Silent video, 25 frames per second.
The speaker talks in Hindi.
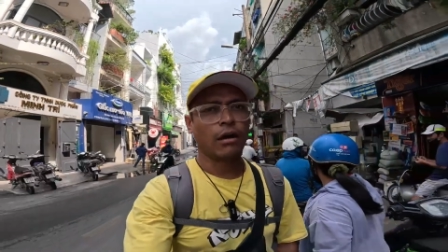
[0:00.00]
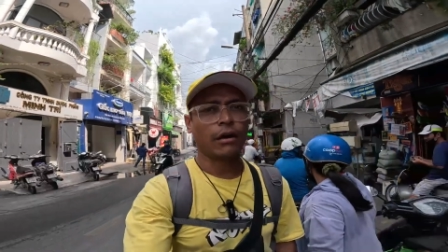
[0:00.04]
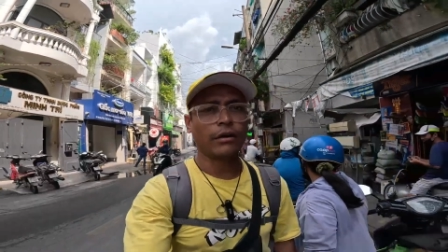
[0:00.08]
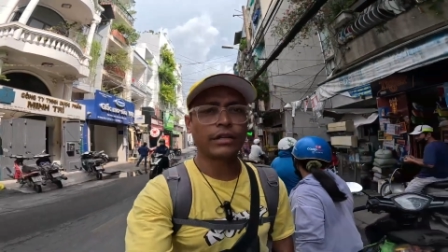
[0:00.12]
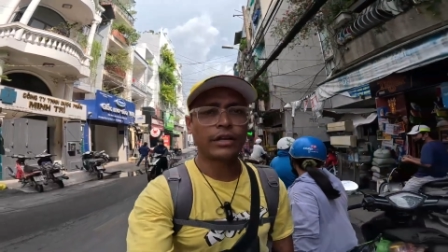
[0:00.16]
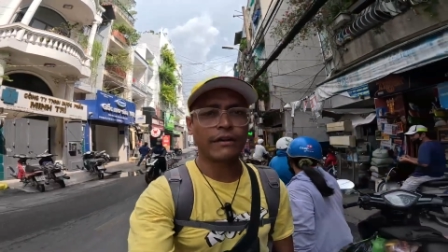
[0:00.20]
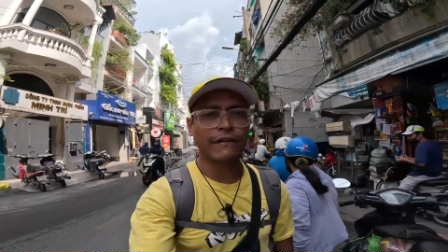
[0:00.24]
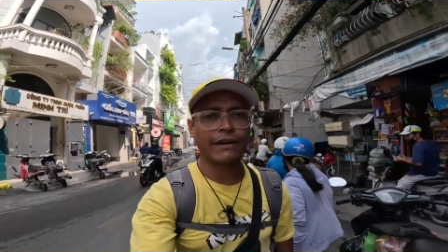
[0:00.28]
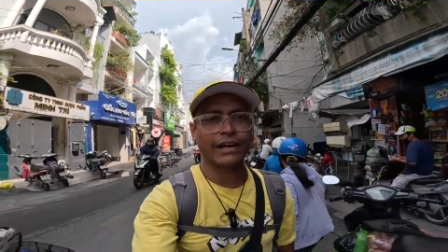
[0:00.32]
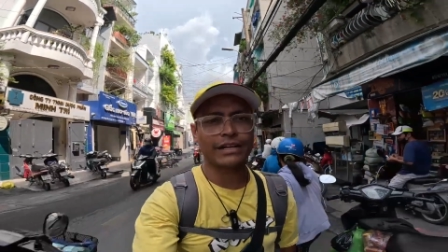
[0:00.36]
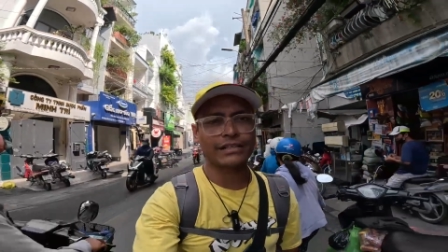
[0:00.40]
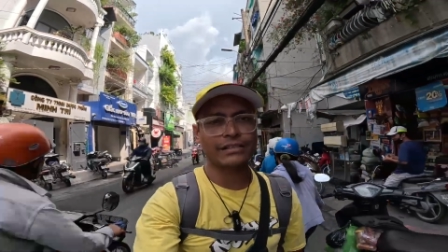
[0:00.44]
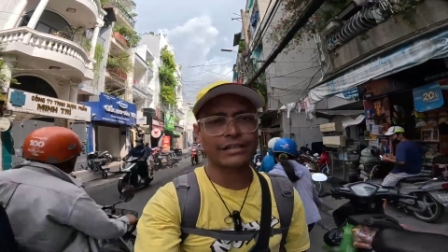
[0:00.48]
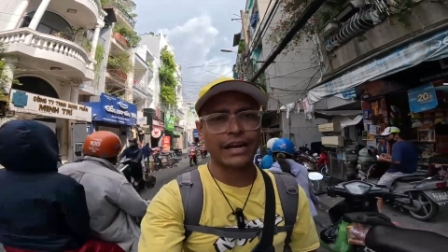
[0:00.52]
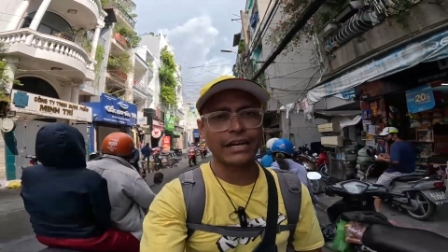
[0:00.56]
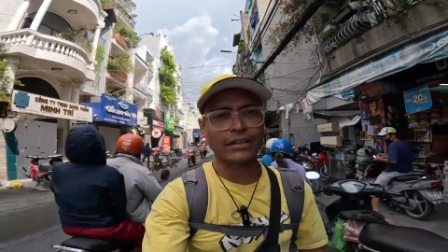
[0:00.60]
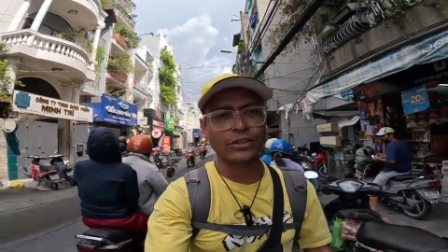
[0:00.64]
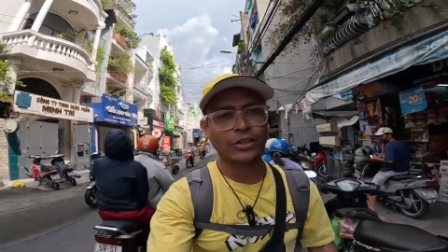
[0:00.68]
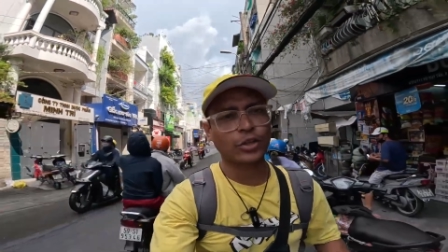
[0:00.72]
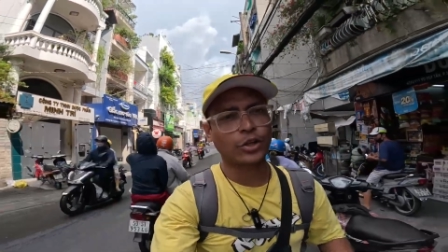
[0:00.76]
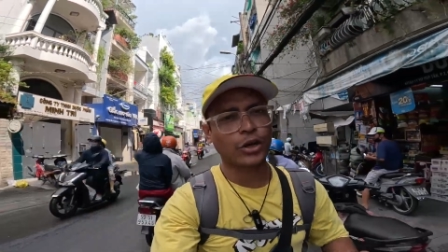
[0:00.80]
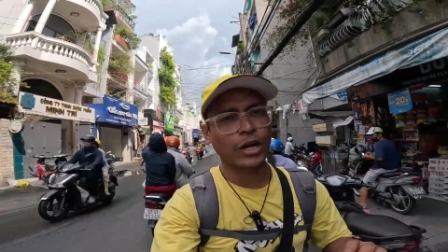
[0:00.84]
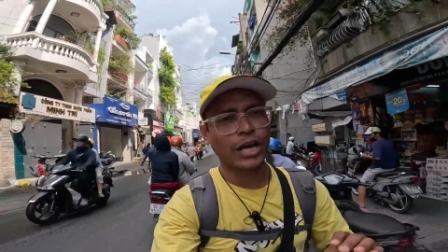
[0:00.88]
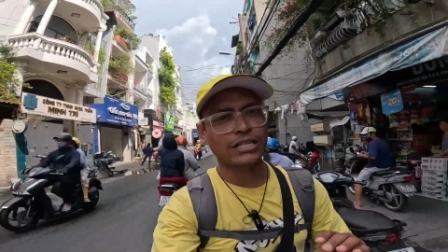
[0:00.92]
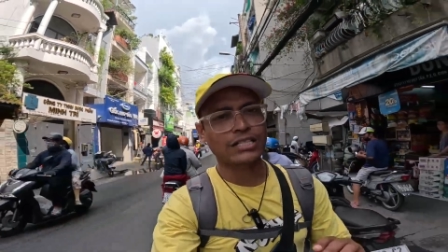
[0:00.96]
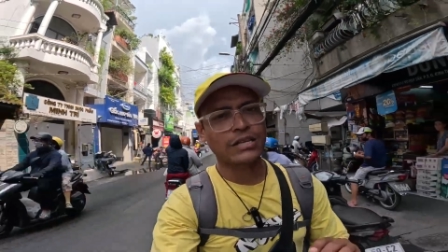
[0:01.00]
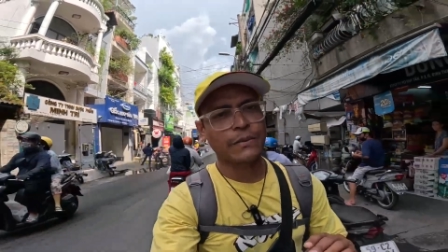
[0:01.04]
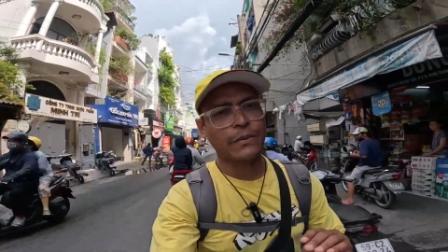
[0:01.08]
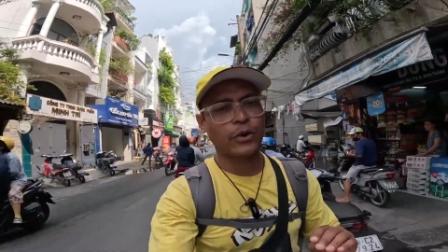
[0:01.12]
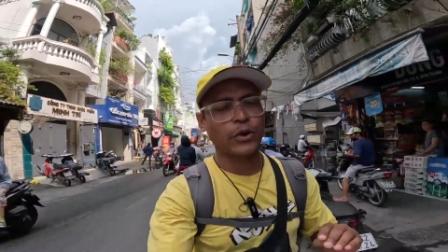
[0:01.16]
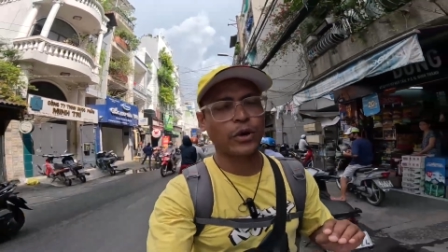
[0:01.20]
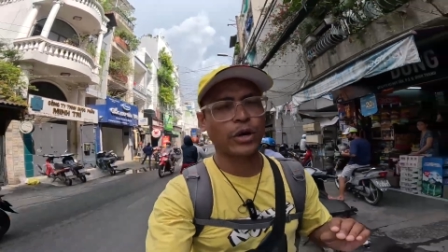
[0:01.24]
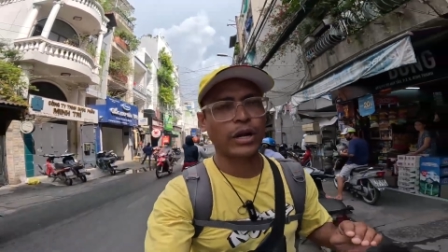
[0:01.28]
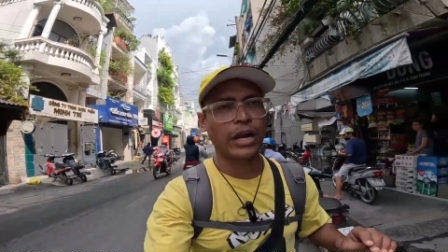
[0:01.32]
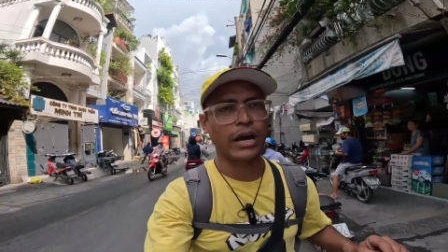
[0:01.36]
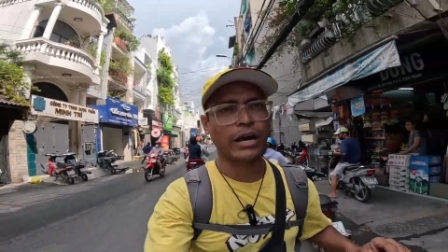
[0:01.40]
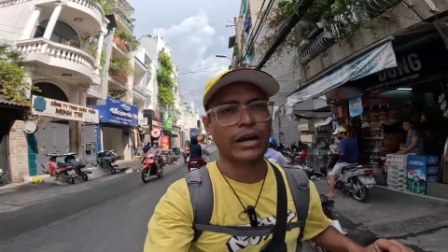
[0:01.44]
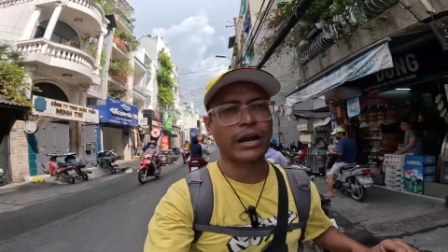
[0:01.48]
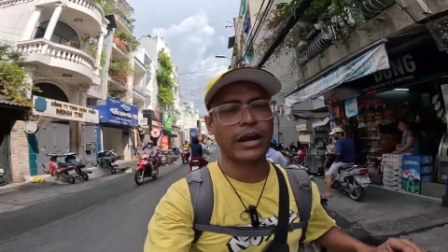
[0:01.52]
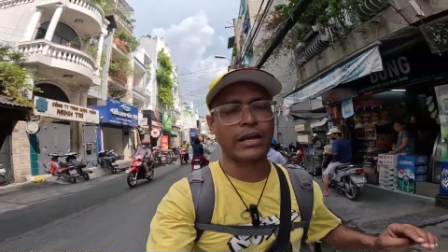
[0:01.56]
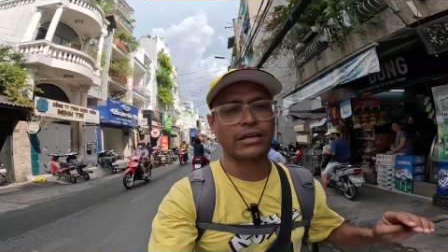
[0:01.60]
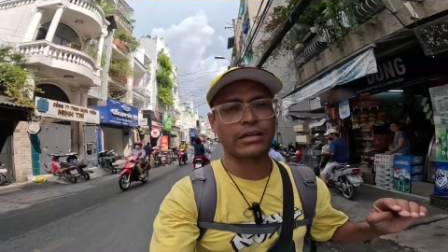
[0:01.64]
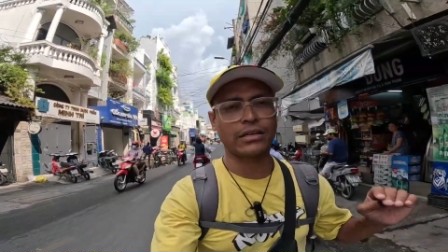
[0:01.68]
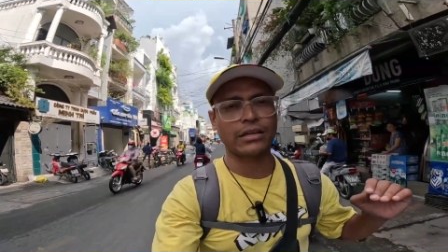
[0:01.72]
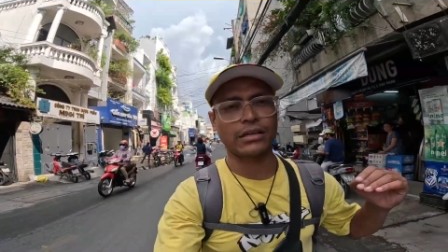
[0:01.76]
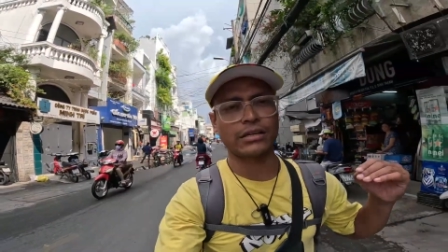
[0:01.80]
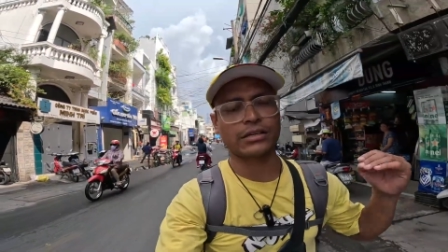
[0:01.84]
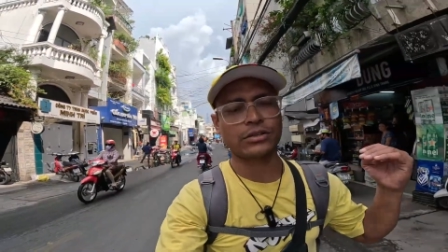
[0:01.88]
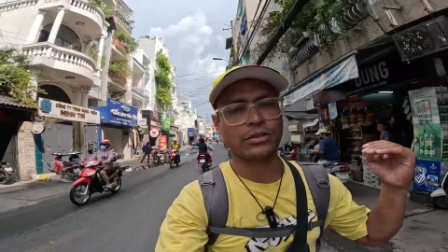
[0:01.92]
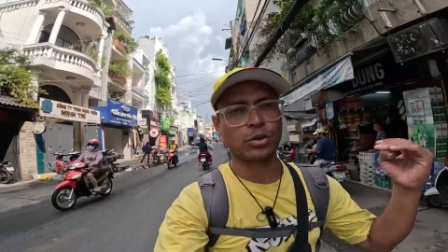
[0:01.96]
और ये वाला शहर तो थोड़ा ऐसे मेरे को लग रहा है
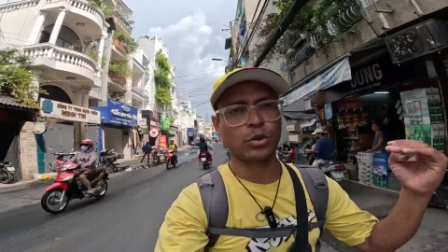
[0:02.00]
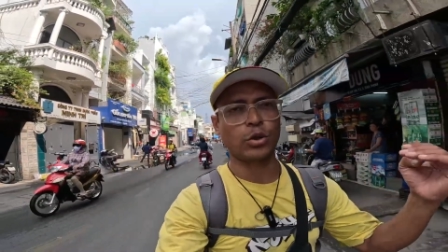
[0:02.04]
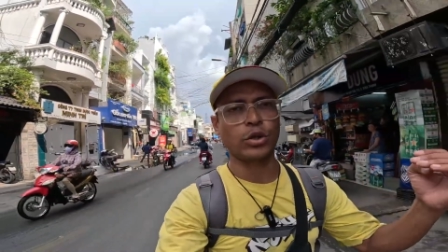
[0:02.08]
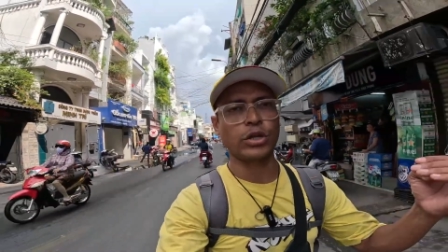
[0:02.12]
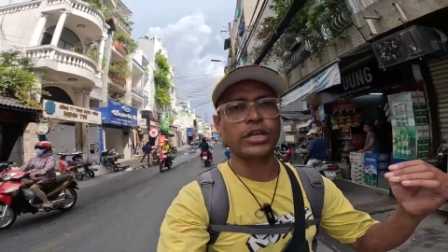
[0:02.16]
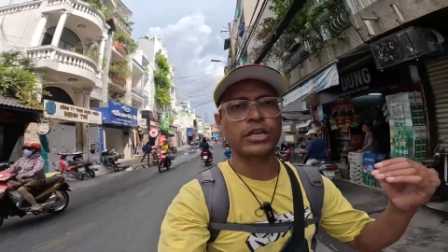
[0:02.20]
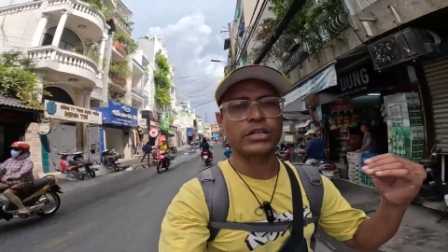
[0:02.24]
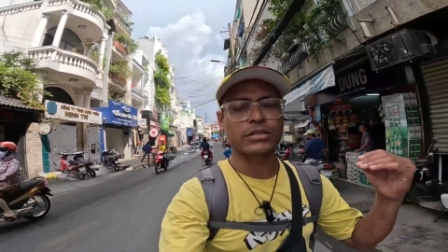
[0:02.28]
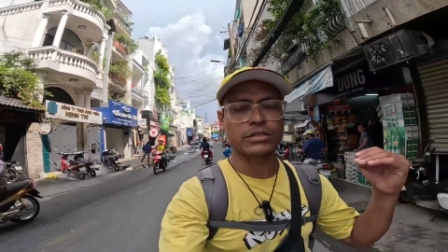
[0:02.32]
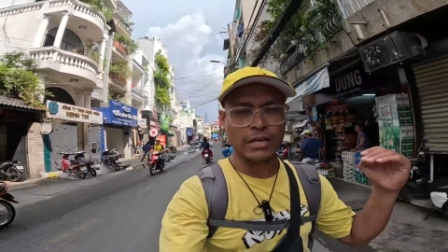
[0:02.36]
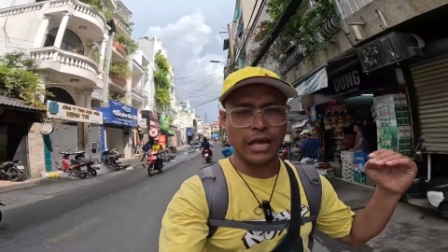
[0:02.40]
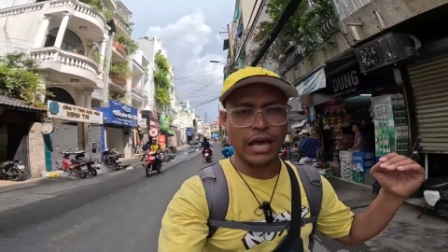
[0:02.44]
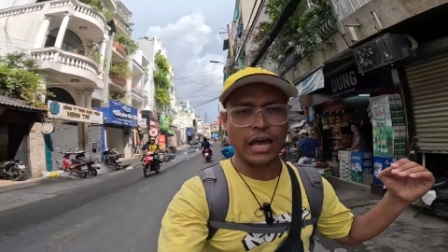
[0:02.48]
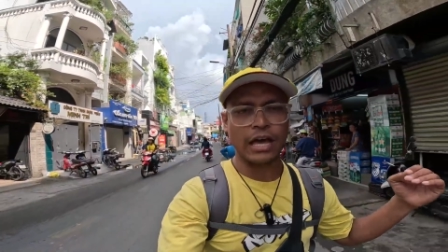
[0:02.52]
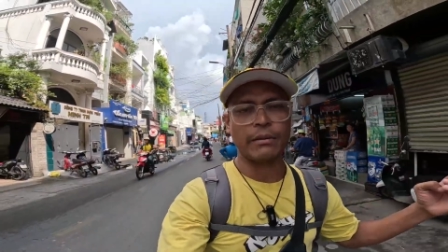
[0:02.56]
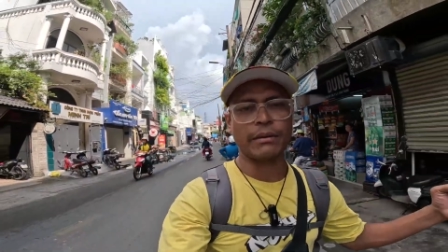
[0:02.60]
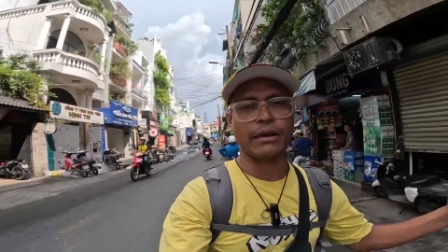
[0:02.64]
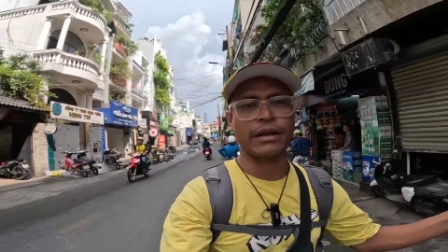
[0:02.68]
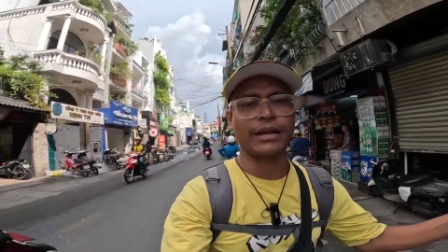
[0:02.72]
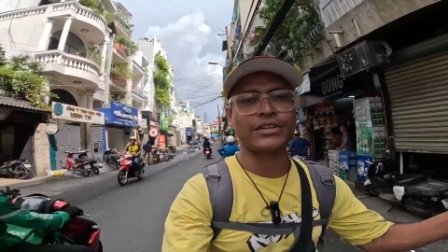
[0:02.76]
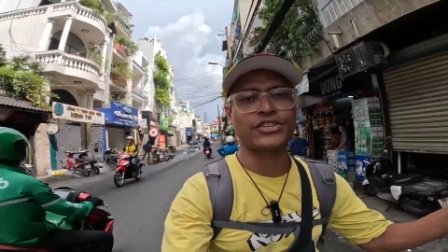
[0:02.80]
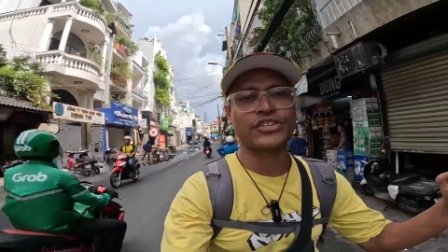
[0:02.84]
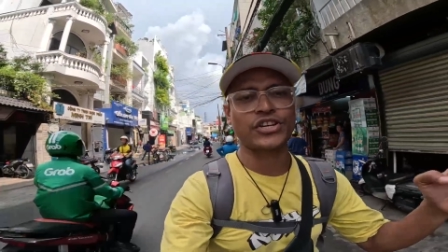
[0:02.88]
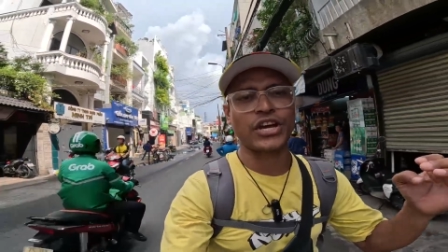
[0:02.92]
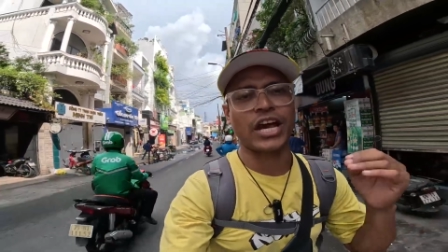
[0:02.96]
कि थोड़ी शहर में ना